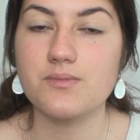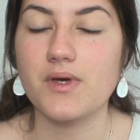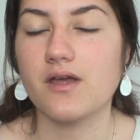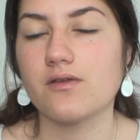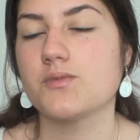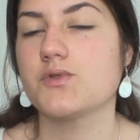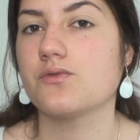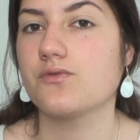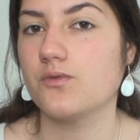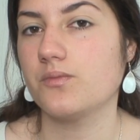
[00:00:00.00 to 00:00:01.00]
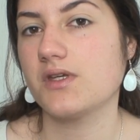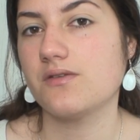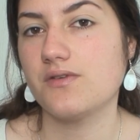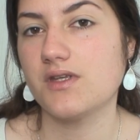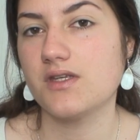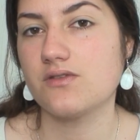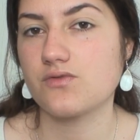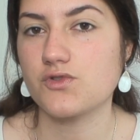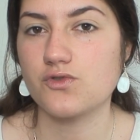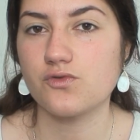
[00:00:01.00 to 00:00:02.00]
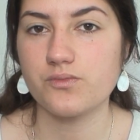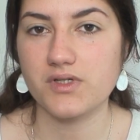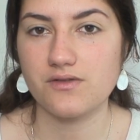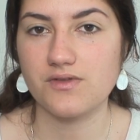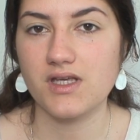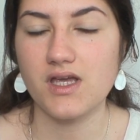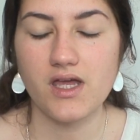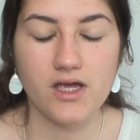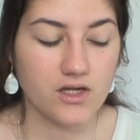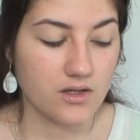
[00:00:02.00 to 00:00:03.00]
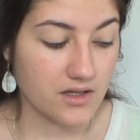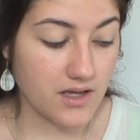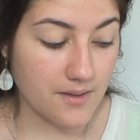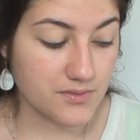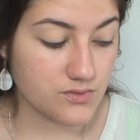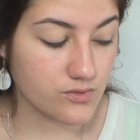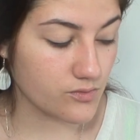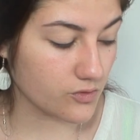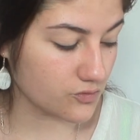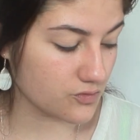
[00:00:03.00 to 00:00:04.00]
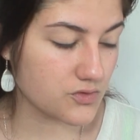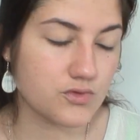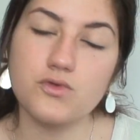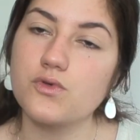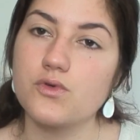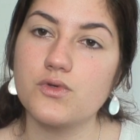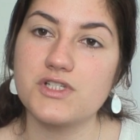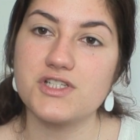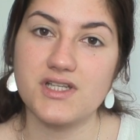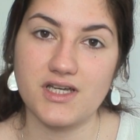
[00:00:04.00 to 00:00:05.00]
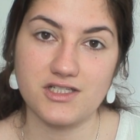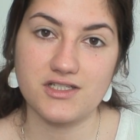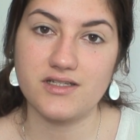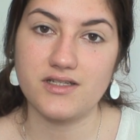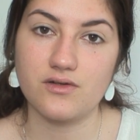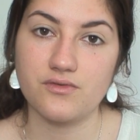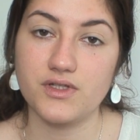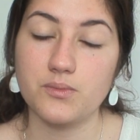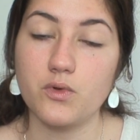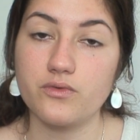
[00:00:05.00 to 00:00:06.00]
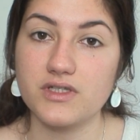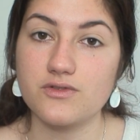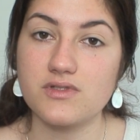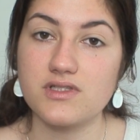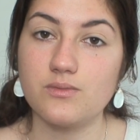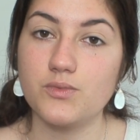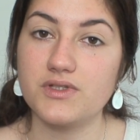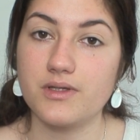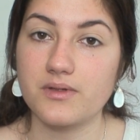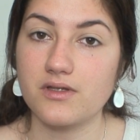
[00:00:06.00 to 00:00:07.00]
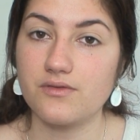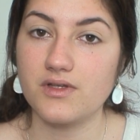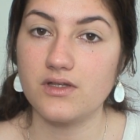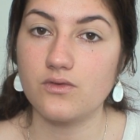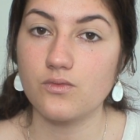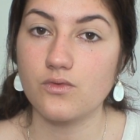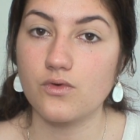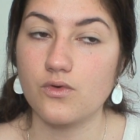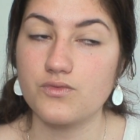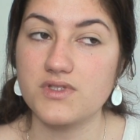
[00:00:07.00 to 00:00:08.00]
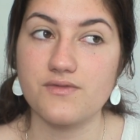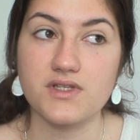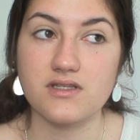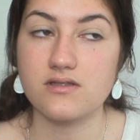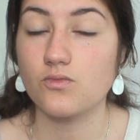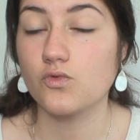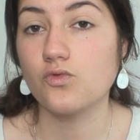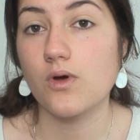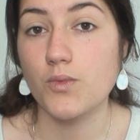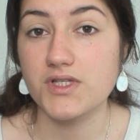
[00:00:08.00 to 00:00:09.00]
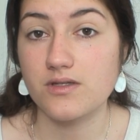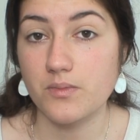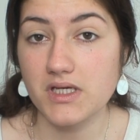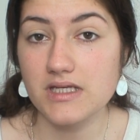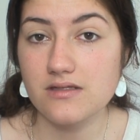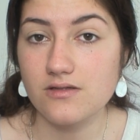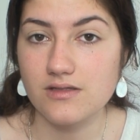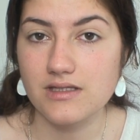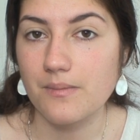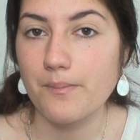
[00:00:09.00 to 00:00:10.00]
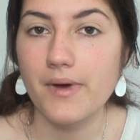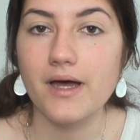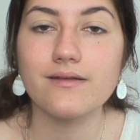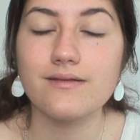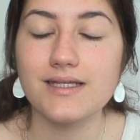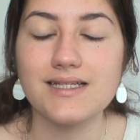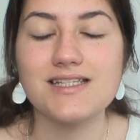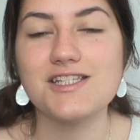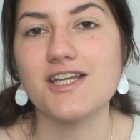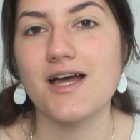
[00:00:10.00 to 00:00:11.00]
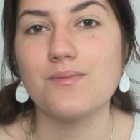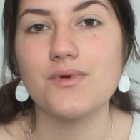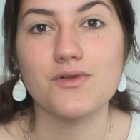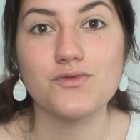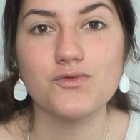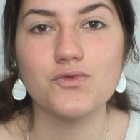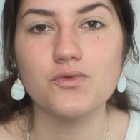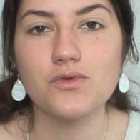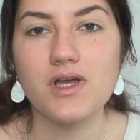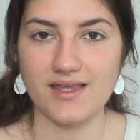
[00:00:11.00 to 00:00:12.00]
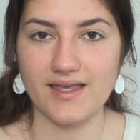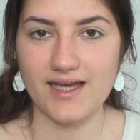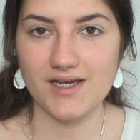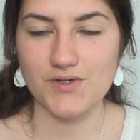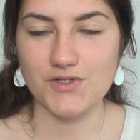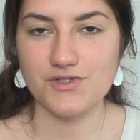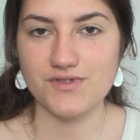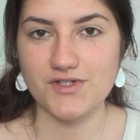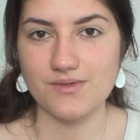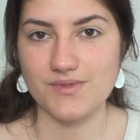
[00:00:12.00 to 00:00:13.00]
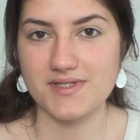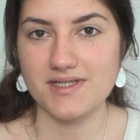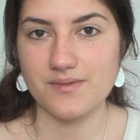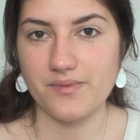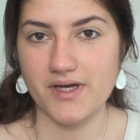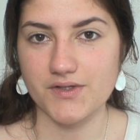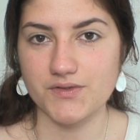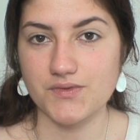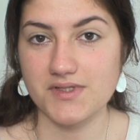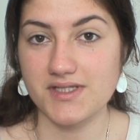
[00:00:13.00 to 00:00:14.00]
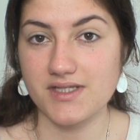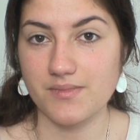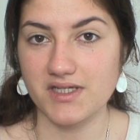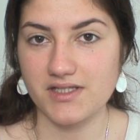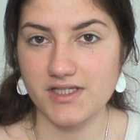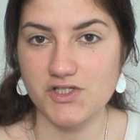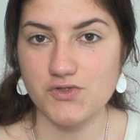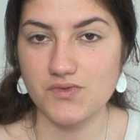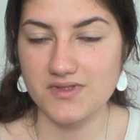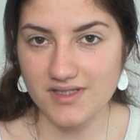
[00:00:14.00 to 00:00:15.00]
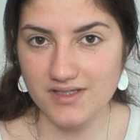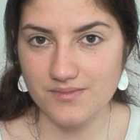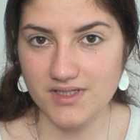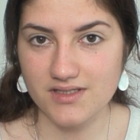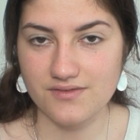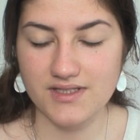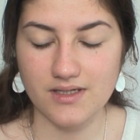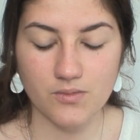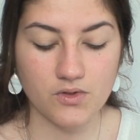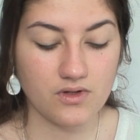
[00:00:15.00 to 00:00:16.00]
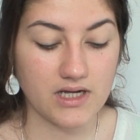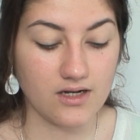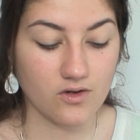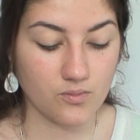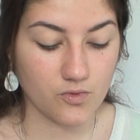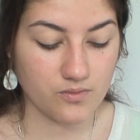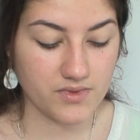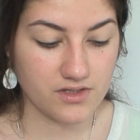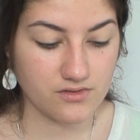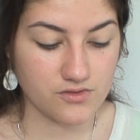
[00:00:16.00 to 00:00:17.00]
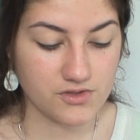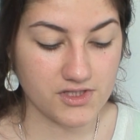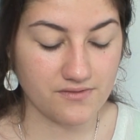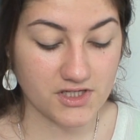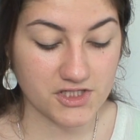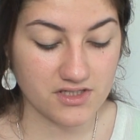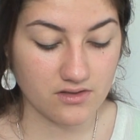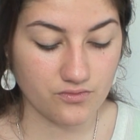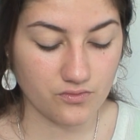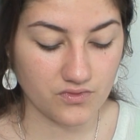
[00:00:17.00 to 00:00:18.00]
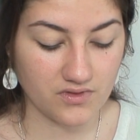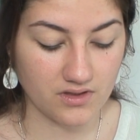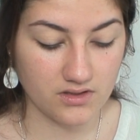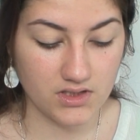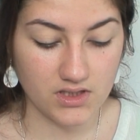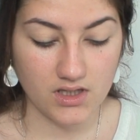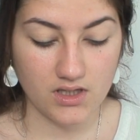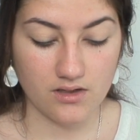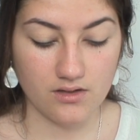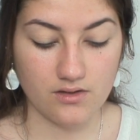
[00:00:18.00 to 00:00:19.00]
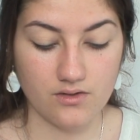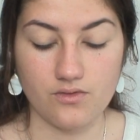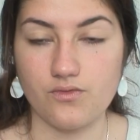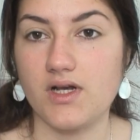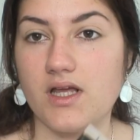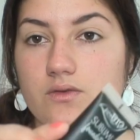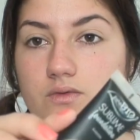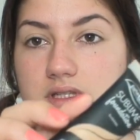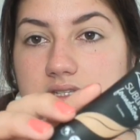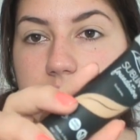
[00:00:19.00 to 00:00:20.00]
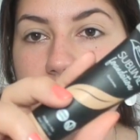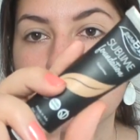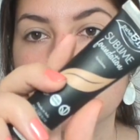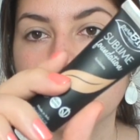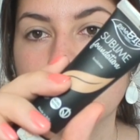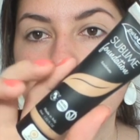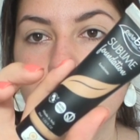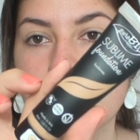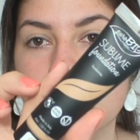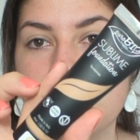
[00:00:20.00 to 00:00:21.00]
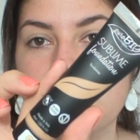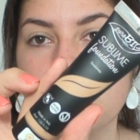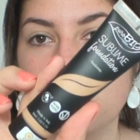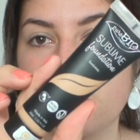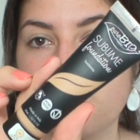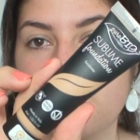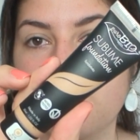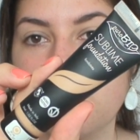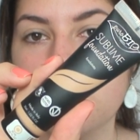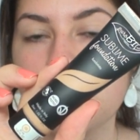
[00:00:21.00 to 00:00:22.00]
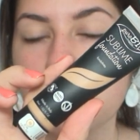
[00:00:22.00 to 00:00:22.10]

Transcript: par exemple sur vente privée, sur showroom privé. Absolument tout ce que j'ai acheté en fait provient du site Beauté Privée, donc euh, vous avez quasiment tout à moitié prix, ce qui n'est pas négligeable du tout. Alors, je vais commencer par euh, tout ce qui est maquillage du teint, bien évidemment. Alors, en premier lieu, j'avais acheté un fond de teint. Euh, voilà, donc il se présente comme ceci, mon fond de teint.